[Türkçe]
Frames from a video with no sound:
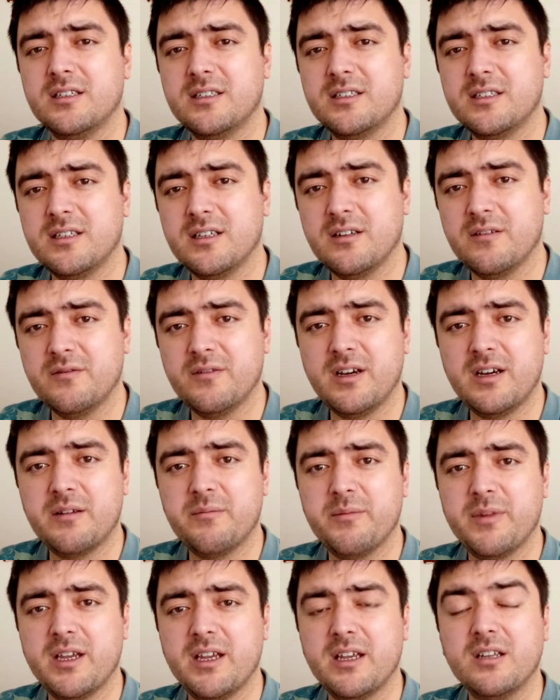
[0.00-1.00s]
Sır
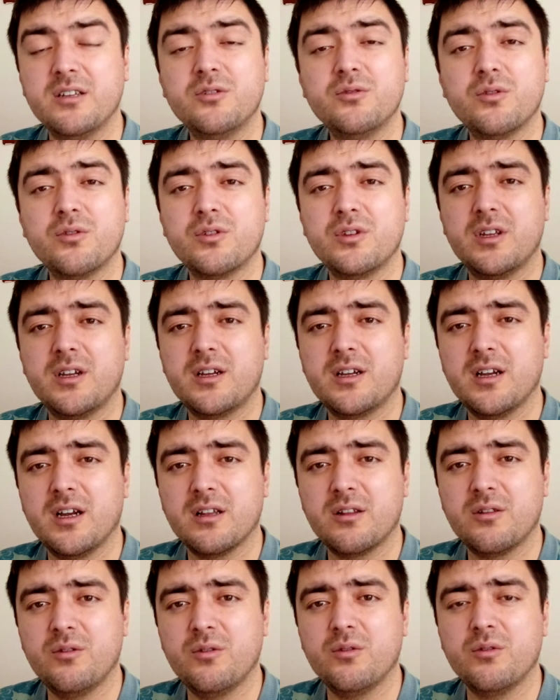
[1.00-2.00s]
vermeyin, çok
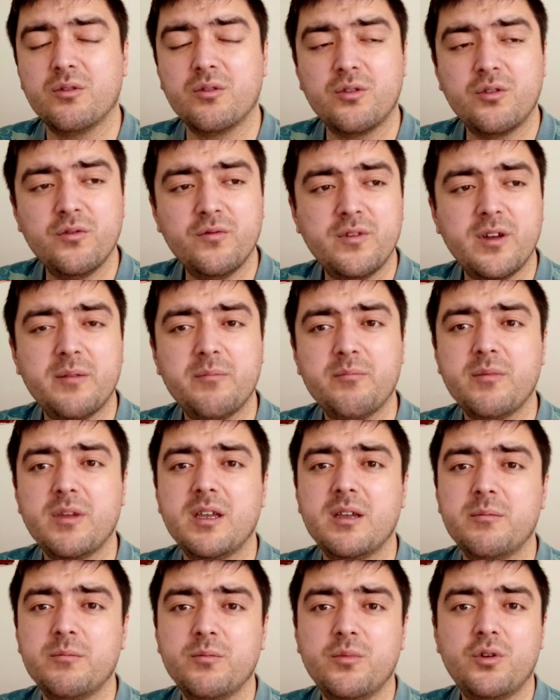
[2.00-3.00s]
dikkatli olun,
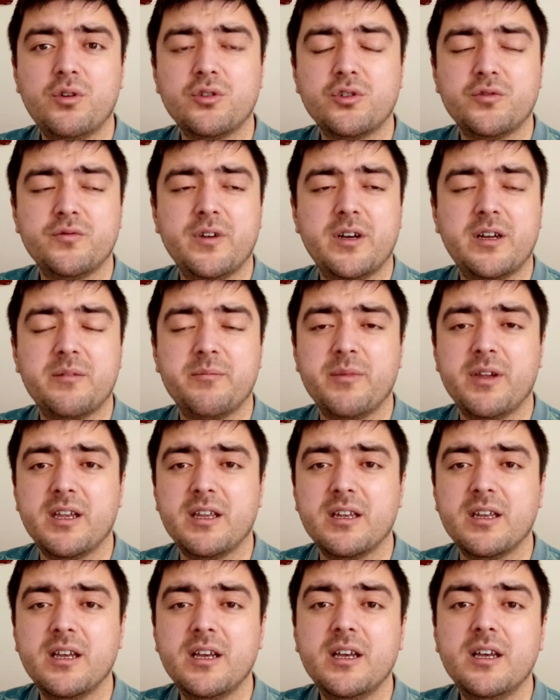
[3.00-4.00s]
güvenmeyin, borç
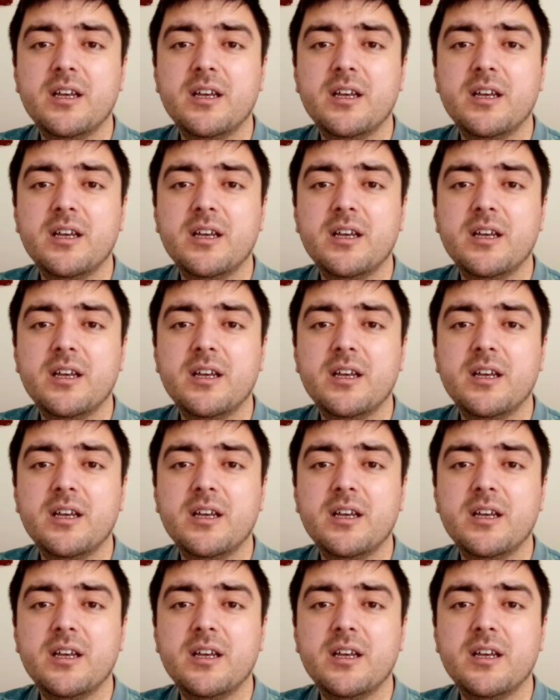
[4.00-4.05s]
vermeyin.